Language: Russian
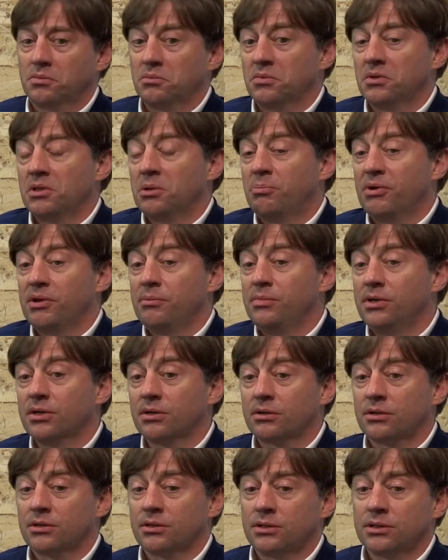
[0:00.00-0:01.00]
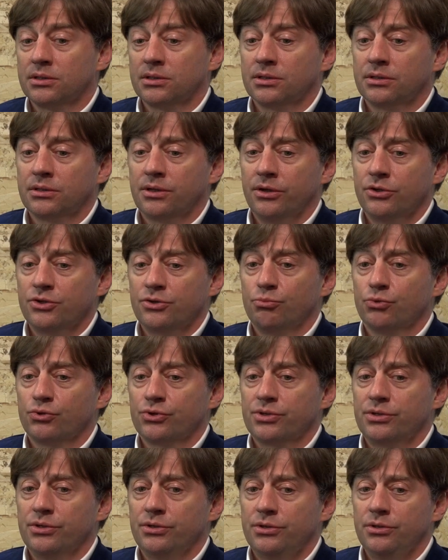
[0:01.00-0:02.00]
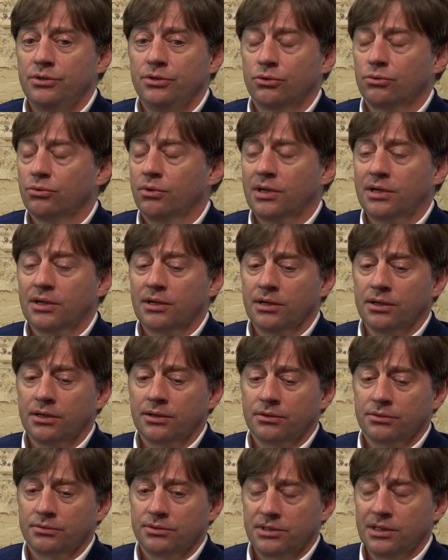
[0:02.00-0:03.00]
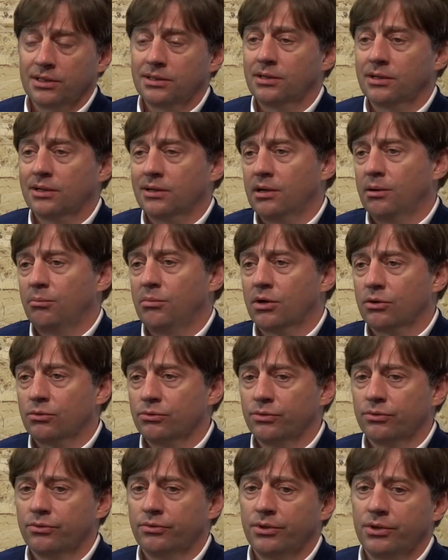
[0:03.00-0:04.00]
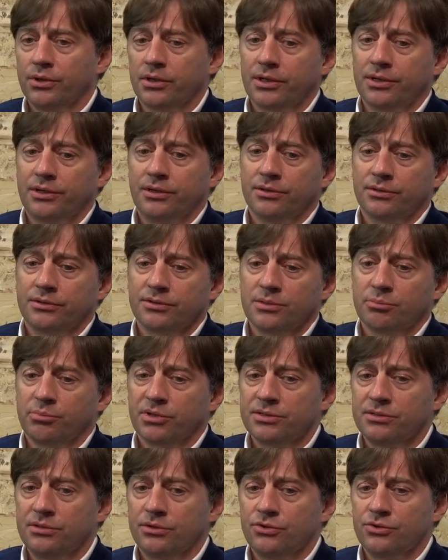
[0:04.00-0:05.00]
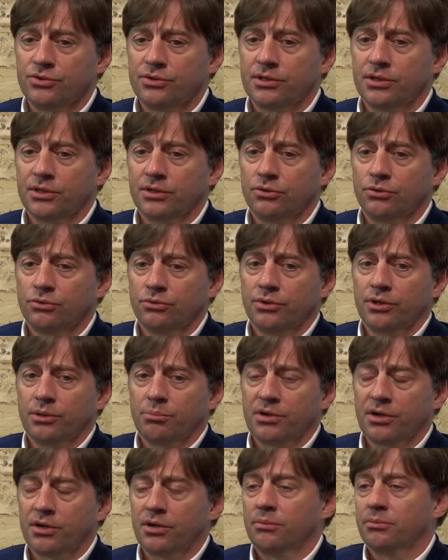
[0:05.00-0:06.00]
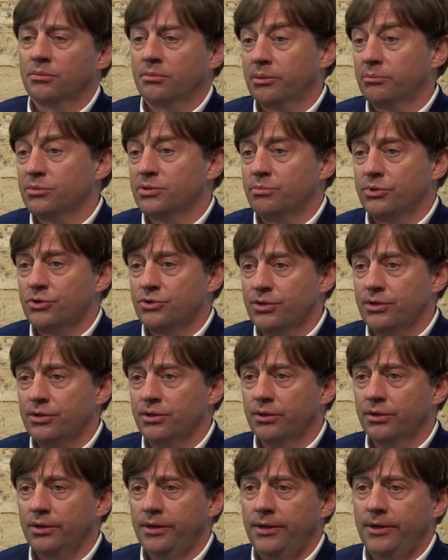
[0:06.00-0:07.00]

Например, речь может идти не только о станках, оборудовании, каких-то запасных частях, но и о программном обеспечении